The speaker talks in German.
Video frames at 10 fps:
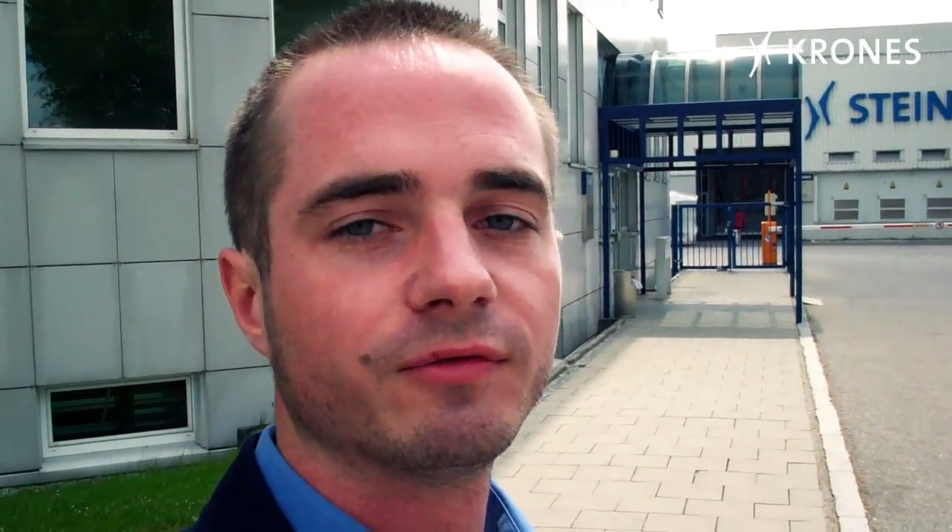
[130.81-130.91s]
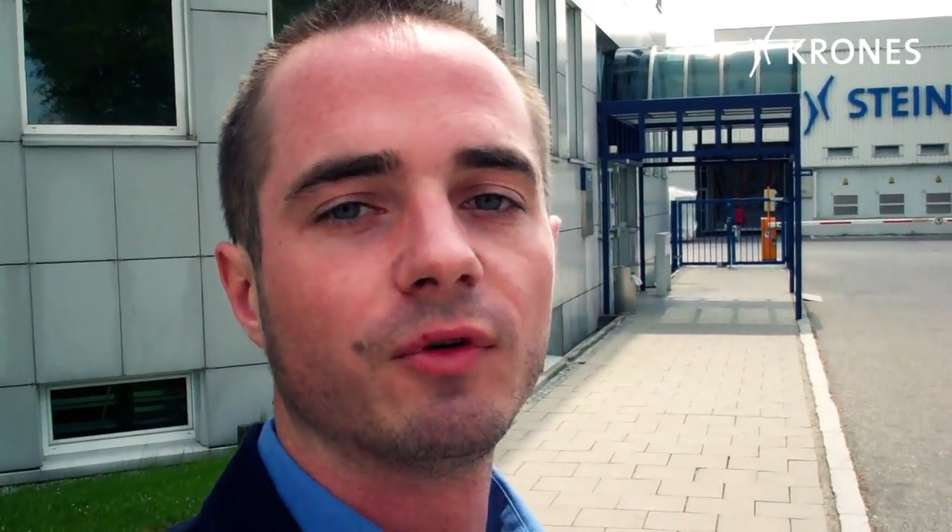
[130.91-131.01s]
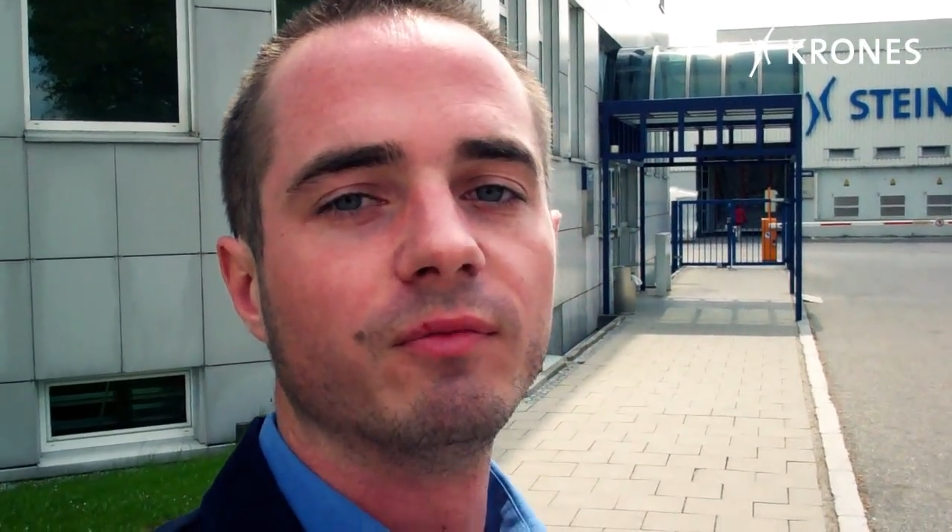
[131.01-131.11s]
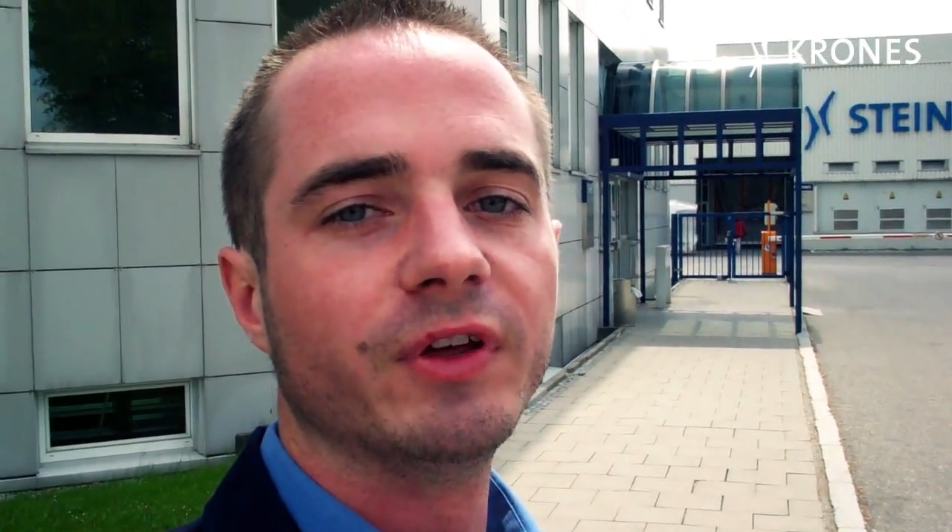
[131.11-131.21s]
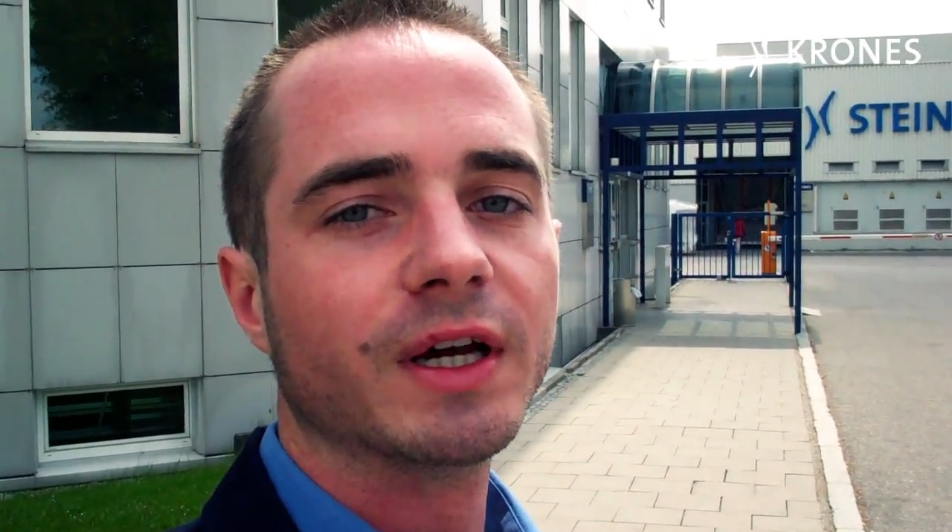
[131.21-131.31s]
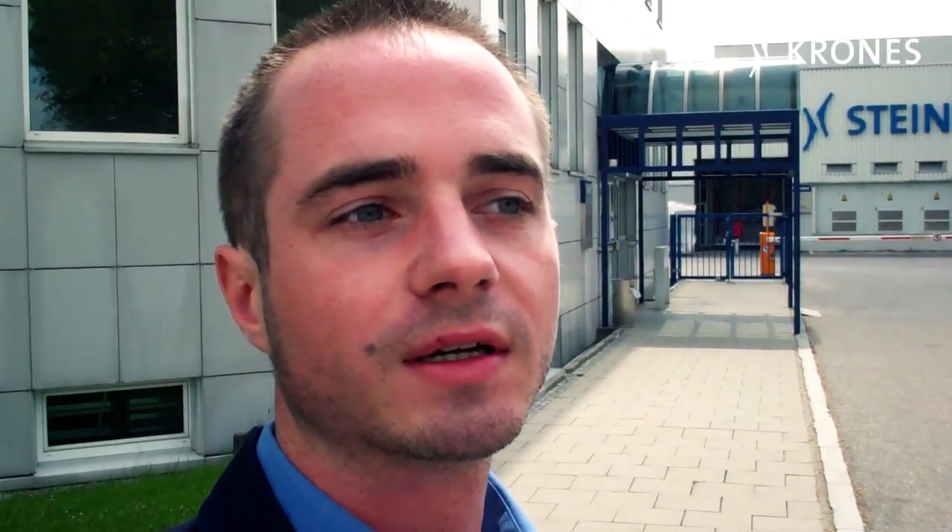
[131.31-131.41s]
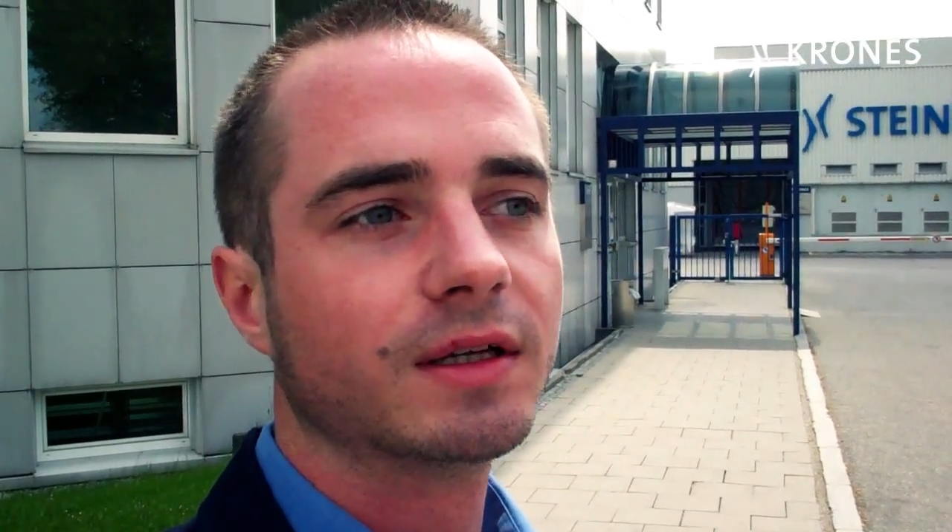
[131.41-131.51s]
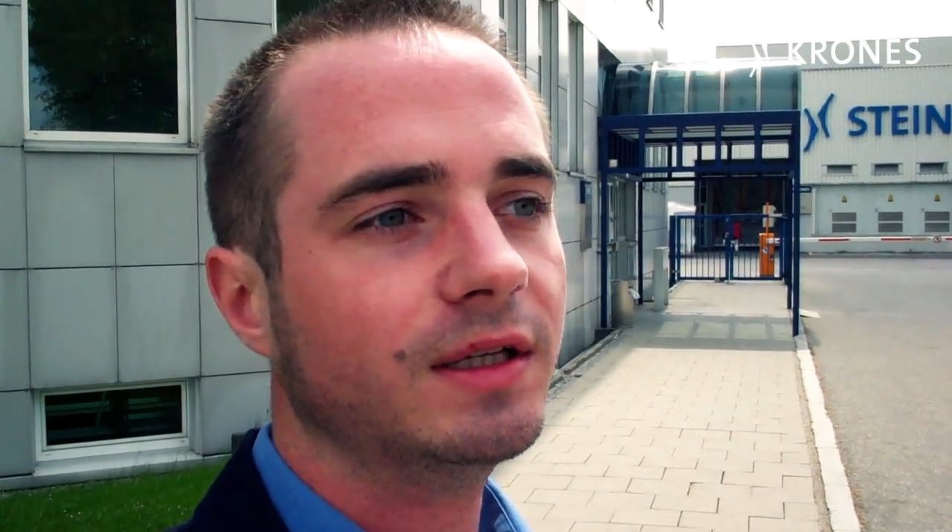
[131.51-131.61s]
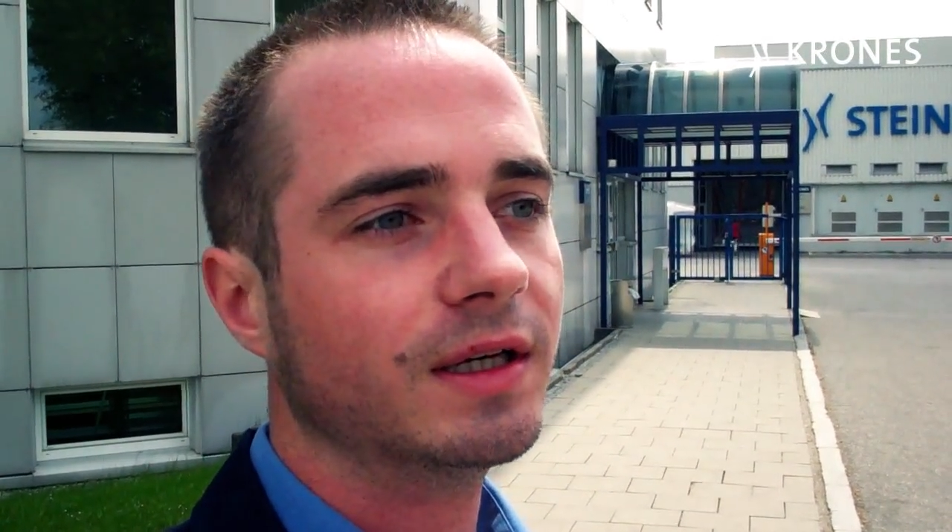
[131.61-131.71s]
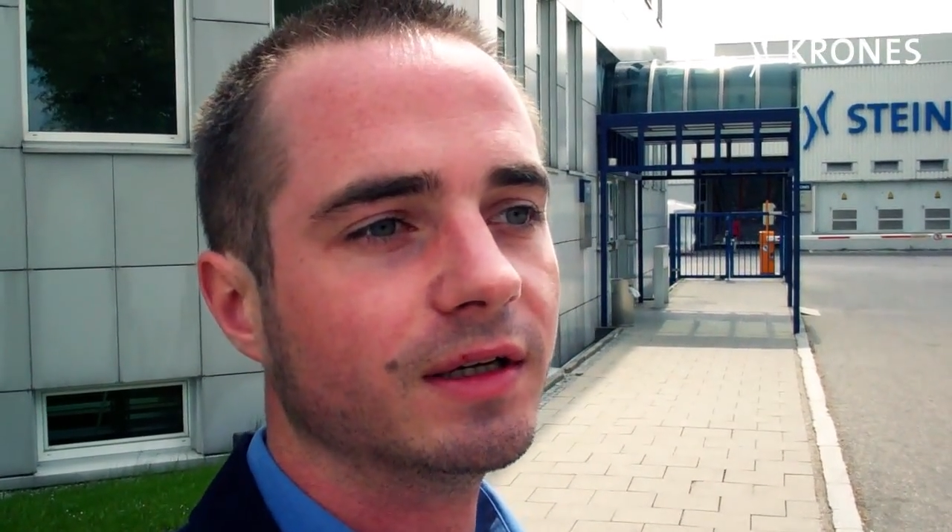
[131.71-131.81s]
vom Werk
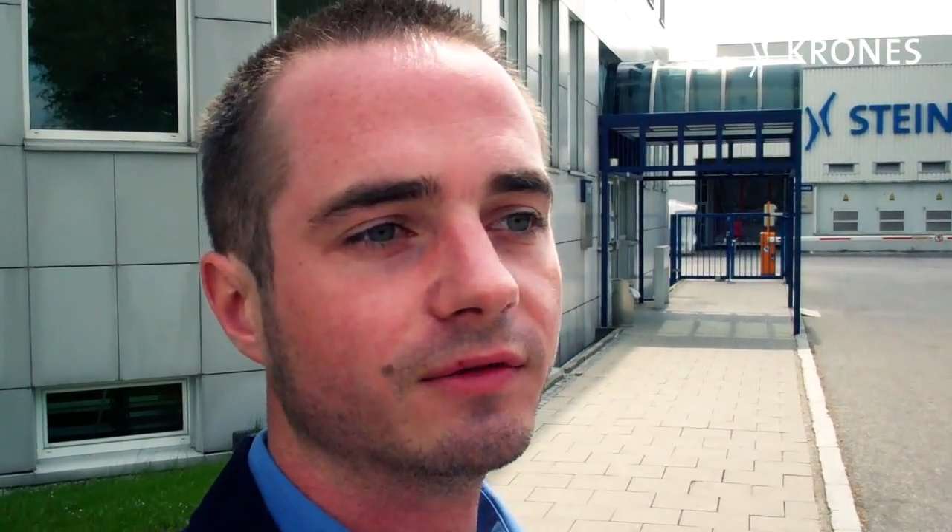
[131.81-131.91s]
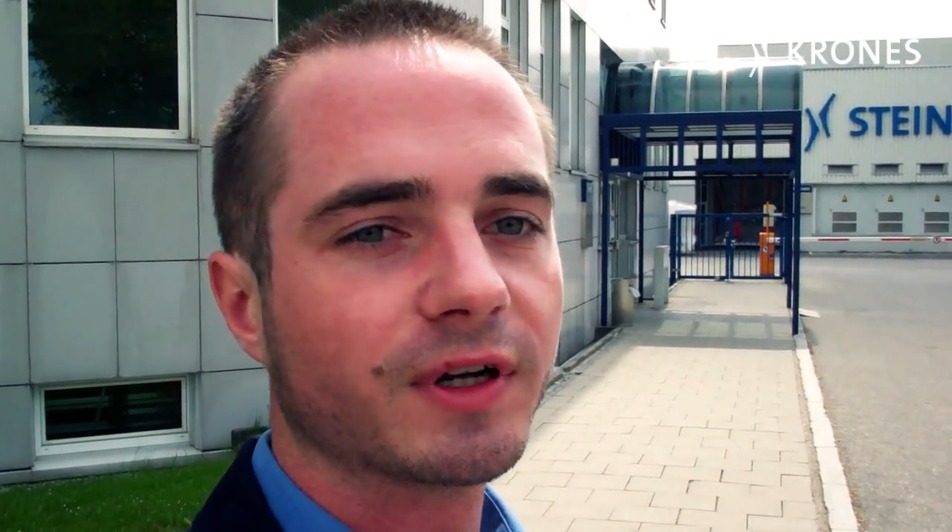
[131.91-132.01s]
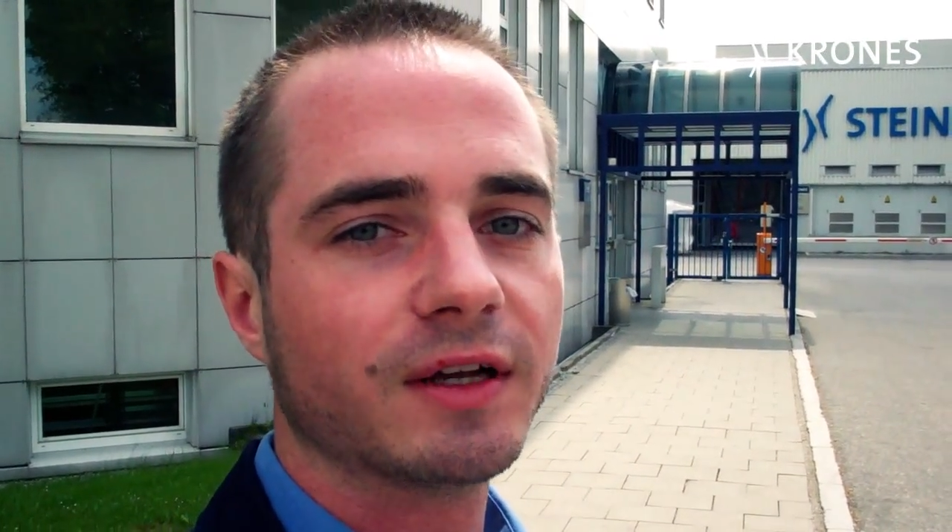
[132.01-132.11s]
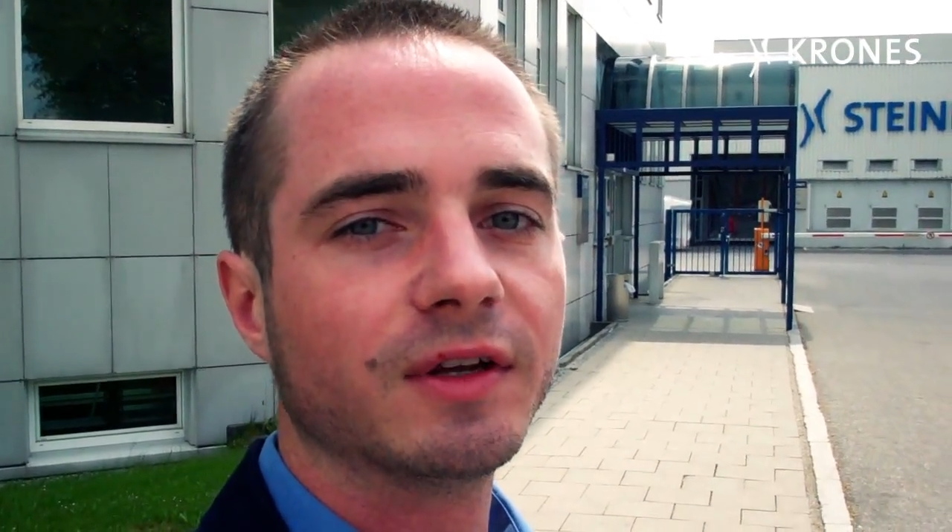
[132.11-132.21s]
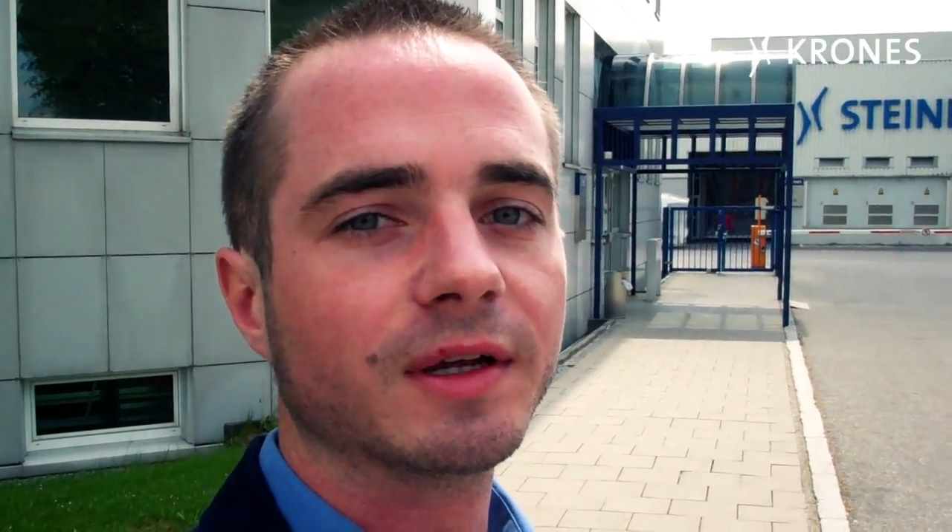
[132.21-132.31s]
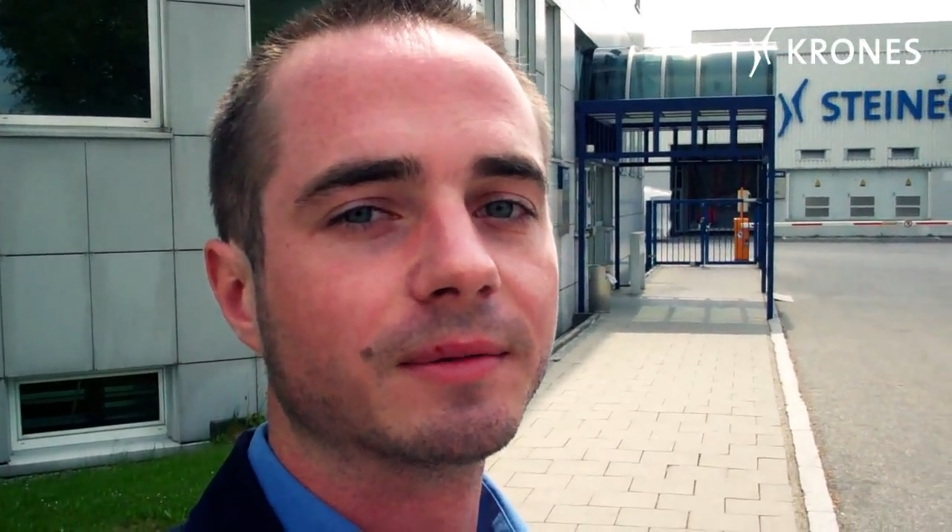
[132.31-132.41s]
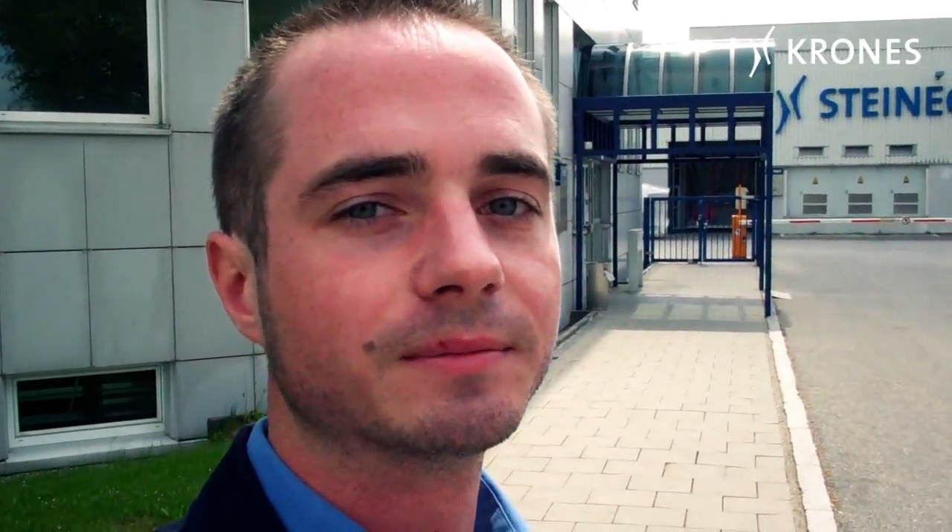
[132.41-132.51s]
hier in Freising.